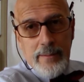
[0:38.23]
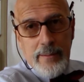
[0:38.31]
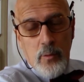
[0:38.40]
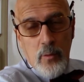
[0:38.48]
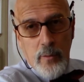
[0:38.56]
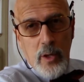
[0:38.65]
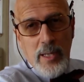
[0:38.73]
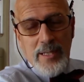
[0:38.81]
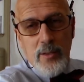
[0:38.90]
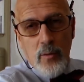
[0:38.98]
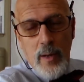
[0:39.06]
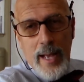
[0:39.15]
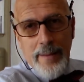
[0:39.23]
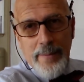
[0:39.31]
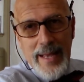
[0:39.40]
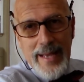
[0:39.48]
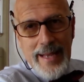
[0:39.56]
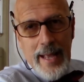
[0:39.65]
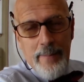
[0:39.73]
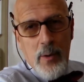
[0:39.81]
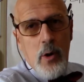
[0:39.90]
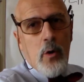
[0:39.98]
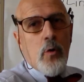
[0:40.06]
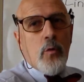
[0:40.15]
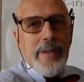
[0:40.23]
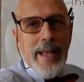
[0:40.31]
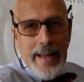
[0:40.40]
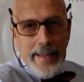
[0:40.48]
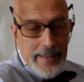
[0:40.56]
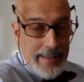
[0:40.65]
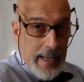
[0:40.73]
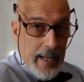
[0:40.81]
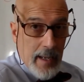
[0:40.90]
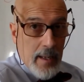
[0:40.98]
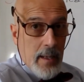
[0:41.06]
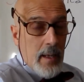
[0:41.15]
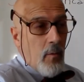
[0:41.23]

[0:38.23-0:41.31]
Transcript: di cui voglio assicurarmi è che poi l'utenza